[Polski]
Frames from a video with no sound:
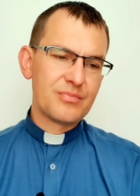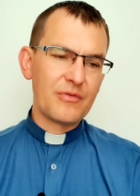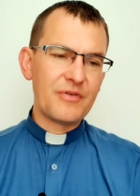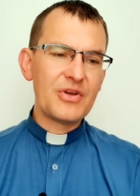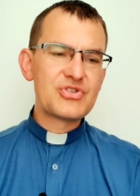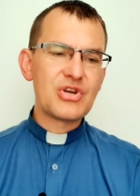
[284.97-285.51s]

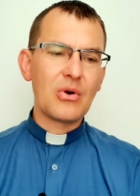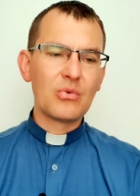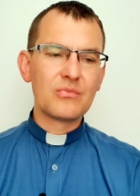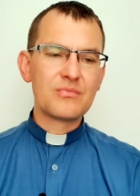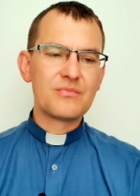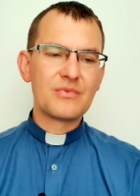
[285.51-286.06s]

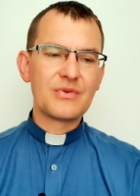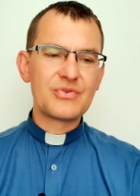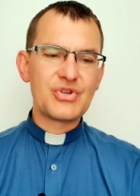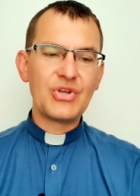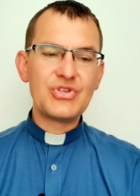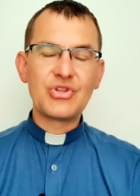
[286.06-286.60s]
powiedział,
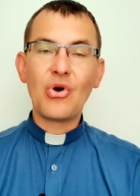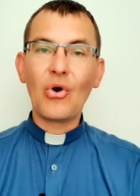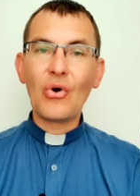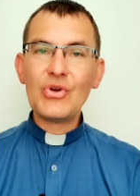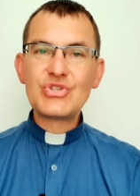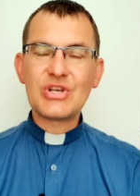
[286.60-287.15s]
że idzie do
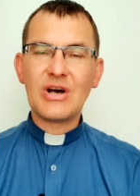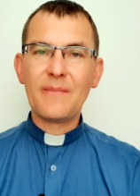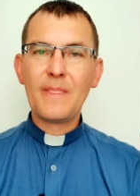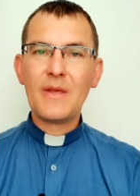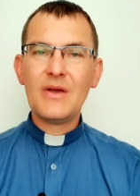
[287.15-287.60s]
Ojca,